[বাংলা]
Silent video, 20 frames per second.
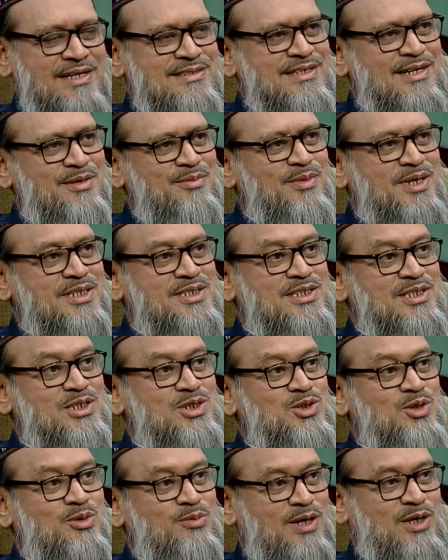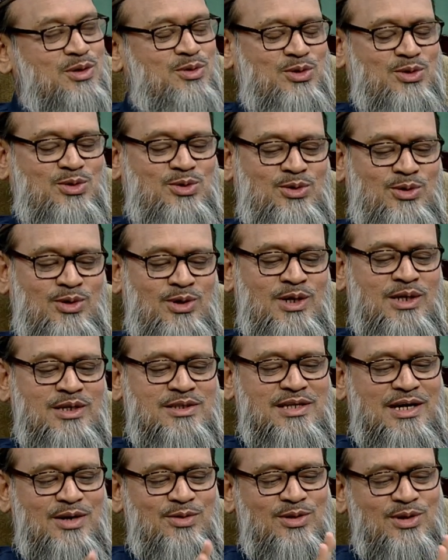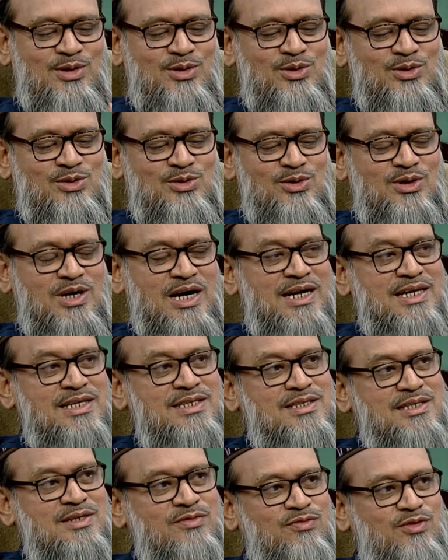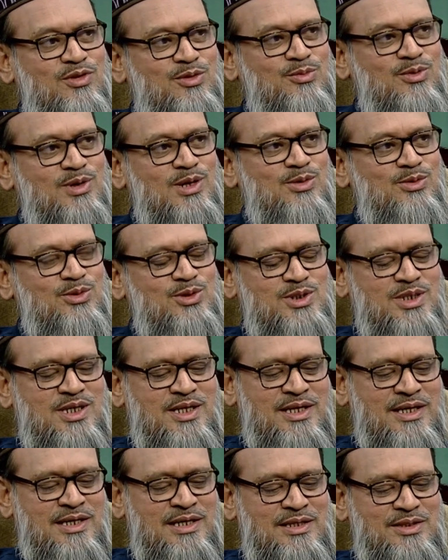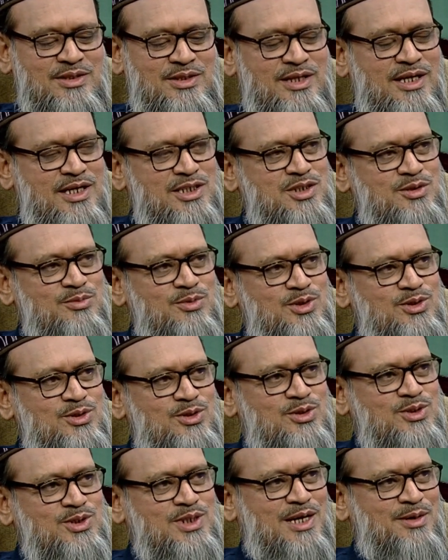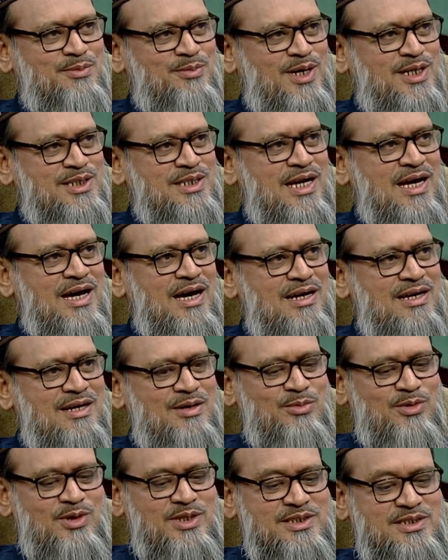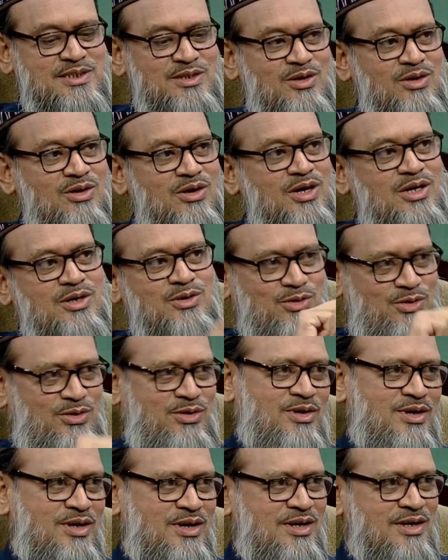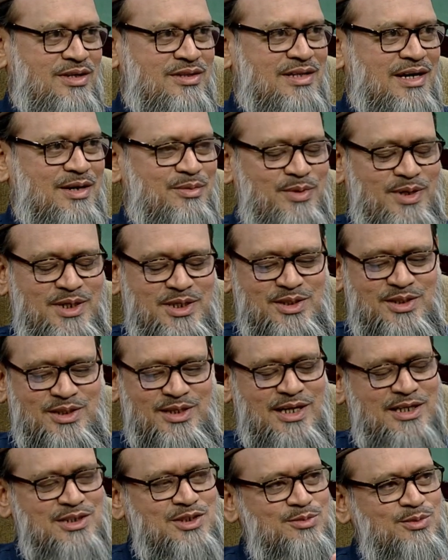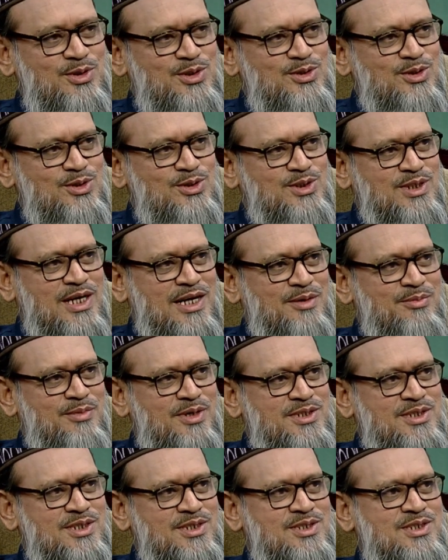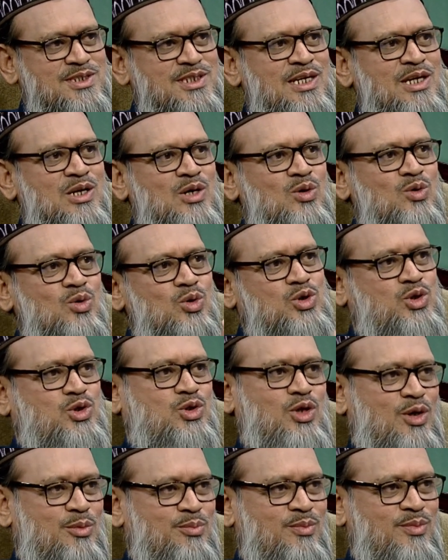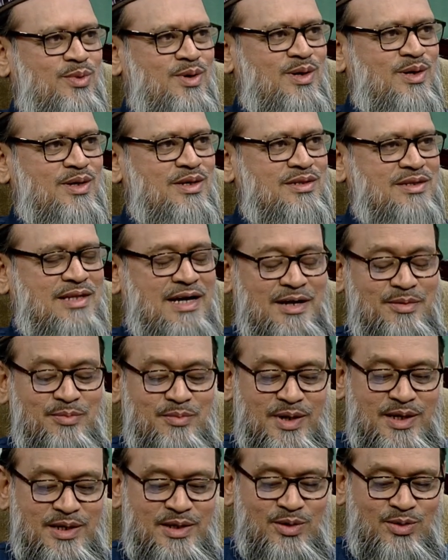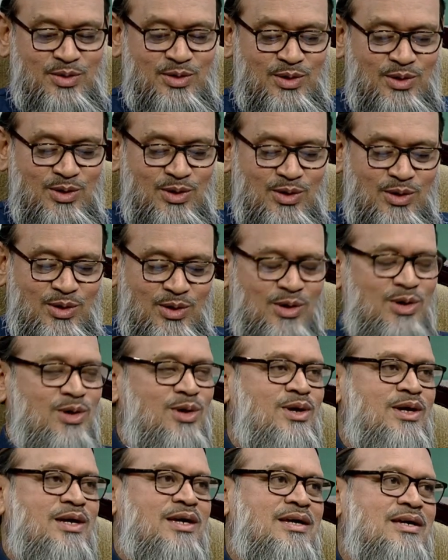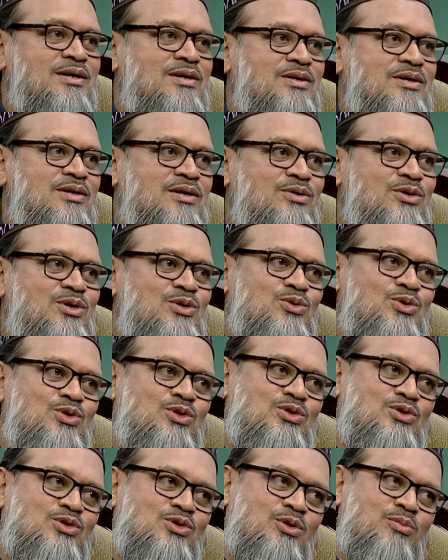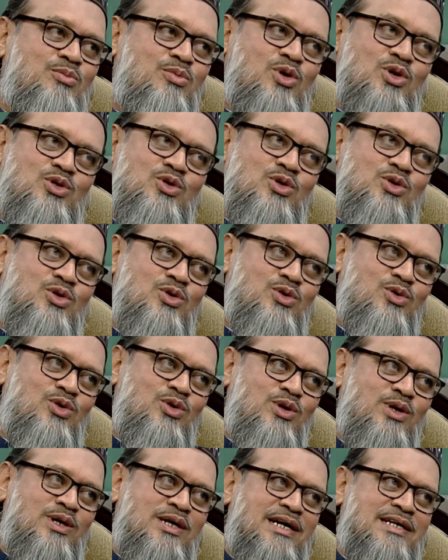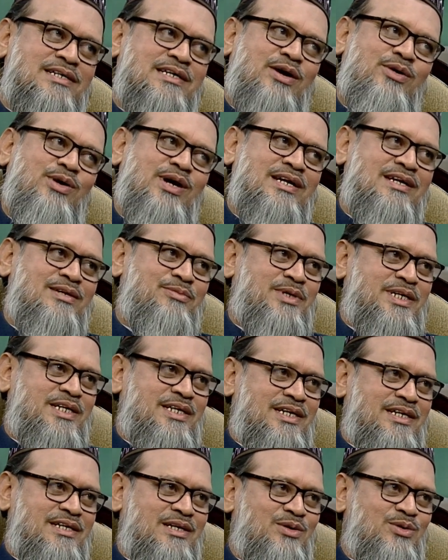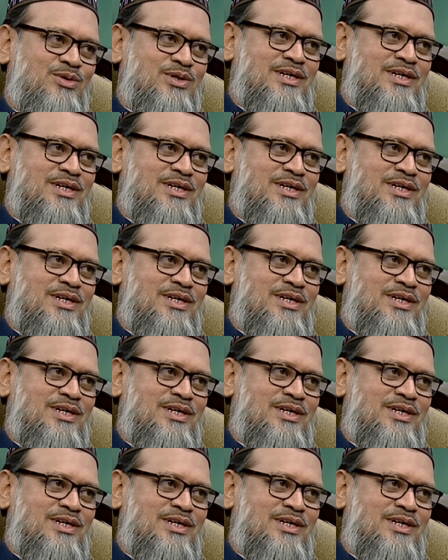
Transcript: হাজার মাসের সমান হতো তাহলে হতো গাণিতিক ফর্মুলা অনুসারে তিরাশি বছর চার মাস আল্লাহ বলেছেন খৈরুন তার মানে তিরাশি বছর চার মাসের চেয়ে উত্তম তার মানে হলো ওই উত্তম কতটুকুন এটা আনলিমিটেড এটা